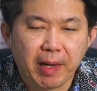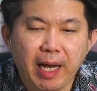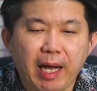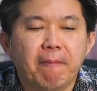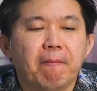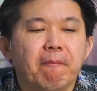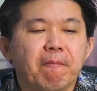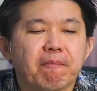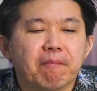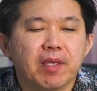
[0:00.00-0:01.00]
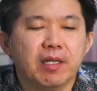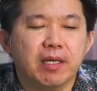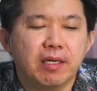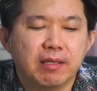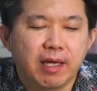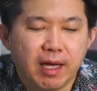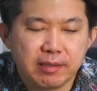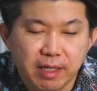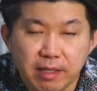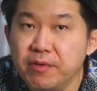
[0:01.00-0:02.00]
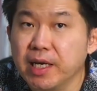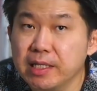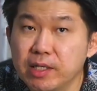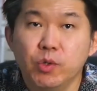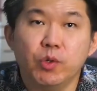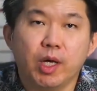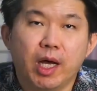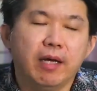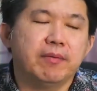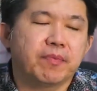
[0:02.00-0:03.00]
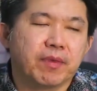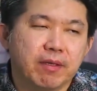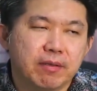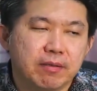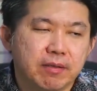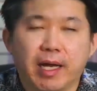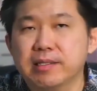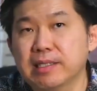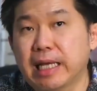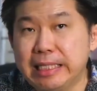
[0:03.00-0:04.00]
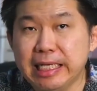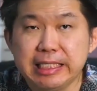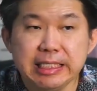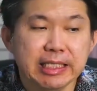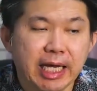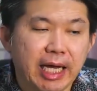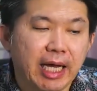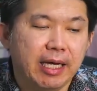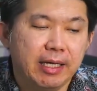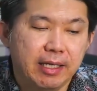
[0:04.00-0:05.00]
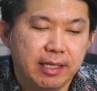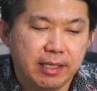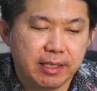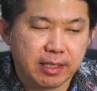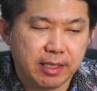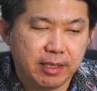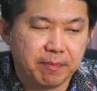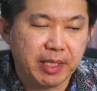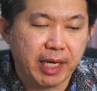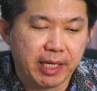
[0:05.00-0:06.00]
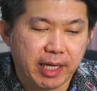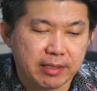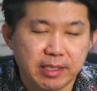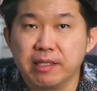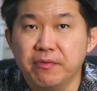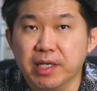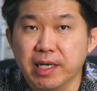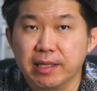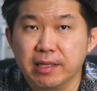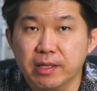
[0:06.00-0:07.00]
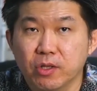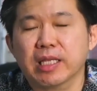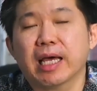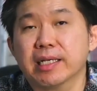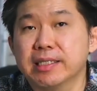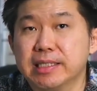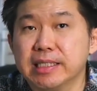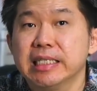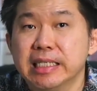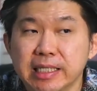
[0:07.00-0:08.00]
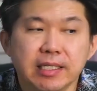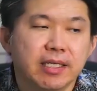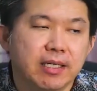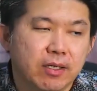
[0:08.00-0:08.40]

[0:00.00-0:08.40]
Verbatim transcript: Pak, ini kita sertifikatin dulu ya. Saya kasih tanda jadinya ke biaya sertifikat notaris ini.